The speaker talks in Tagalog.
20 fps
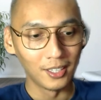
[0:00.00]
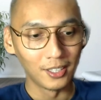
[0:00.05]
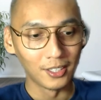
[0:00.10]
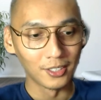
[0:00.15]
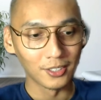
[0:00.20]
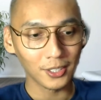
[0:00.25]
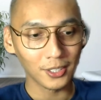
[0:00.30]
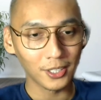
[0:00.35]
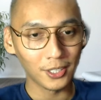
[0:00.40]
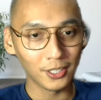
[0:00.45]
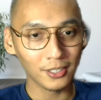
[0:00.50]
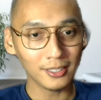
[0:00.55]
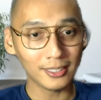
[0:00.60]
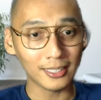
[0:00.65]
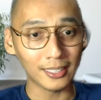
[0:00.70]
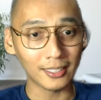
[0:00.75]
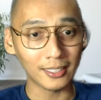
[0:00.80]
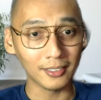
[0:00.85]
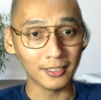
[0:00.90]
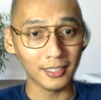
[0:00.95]
So yun,
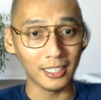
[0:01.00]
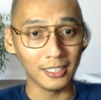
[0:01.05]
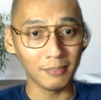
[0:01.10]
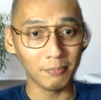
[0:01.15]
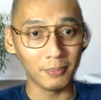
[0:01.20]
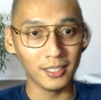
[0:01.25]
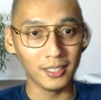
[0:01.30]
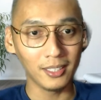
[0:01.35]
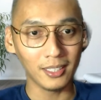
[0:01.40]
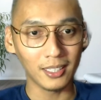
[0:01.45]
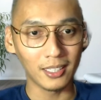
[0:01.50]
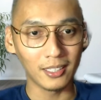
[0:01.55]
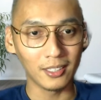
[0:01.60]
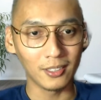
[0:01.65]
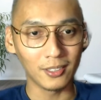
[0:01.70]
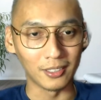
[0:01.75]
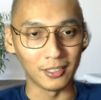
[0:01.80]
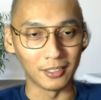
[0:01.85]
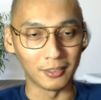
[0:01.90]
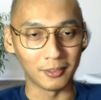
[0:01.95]
sa TIP,
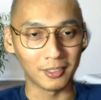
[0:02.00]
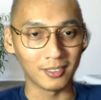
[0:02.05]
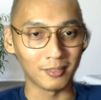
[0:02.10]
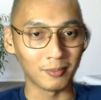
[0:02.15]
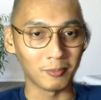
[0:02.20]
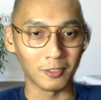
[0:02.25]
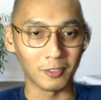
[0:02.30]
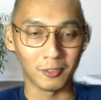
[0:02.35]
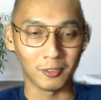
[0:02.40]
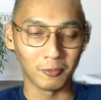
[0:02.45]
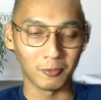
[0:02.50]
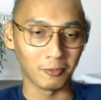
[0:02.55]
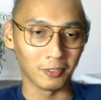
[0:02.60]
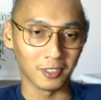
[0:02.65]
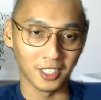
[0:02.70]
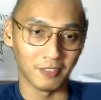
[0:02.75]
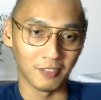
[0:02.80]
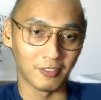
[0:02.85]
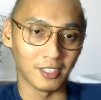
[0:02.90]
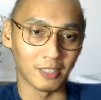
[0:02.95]
ano, ano
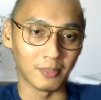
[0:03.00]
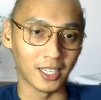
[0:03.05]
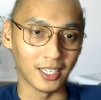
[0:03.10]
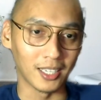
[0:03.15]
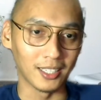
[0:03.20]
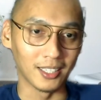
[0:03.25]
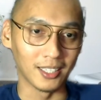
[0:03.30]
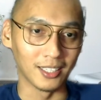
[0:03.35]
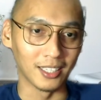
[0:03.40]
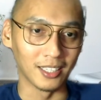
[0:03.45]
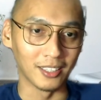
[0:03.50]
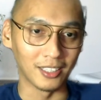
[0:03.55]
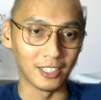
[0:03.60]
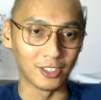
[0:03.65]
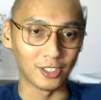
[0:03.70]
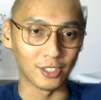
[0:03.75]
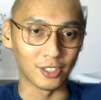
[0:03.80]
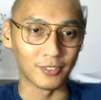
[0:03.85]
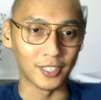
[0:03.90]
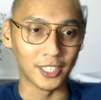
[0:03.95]
given my
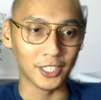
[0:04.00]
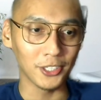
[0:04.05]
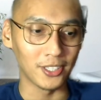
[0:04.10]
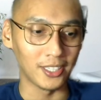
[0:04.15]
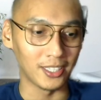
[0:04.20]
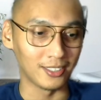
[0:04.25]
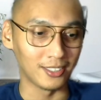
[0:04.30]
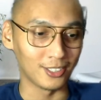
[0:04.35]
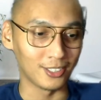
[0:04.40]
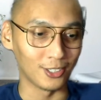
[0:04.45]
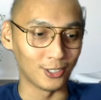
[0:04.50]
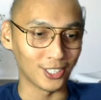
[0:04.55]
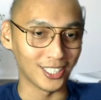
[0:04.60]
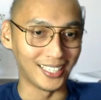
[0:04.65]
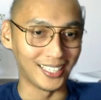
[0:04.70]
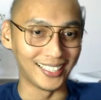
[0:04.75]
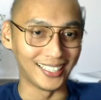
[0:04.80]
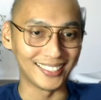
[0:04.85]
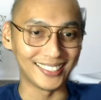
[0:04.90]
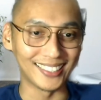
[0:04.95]
introversion and social
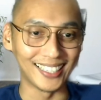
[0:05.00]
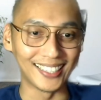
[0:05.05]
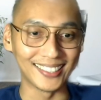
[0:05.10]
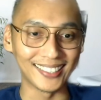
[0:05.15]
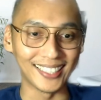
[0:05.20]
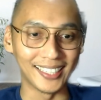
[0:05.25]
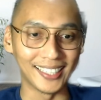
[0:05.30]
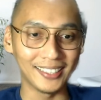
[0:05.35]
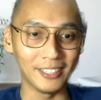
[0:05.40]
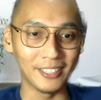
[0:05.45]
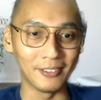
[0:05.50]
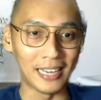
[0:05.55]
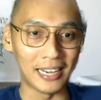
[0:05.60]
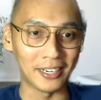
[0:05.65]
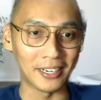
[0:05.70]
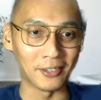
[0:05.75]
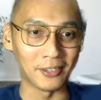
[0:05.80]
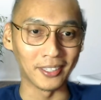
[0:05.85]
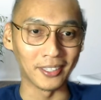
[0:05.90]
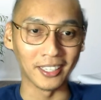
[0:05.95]
anxiety, wala
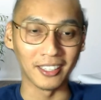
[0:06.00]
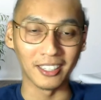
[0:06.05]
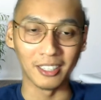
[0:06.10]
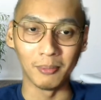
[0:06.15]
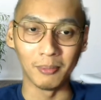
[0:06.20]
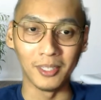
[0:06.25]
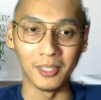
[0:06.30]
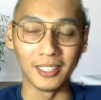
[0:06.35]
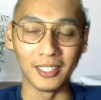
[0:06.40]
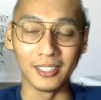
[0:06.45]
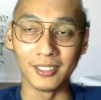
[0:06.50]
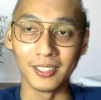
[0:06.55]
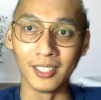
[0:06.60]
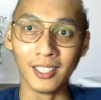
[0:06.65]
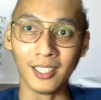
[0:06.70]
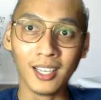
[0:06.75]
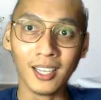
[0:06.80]
rin ako naging kaibigan doon.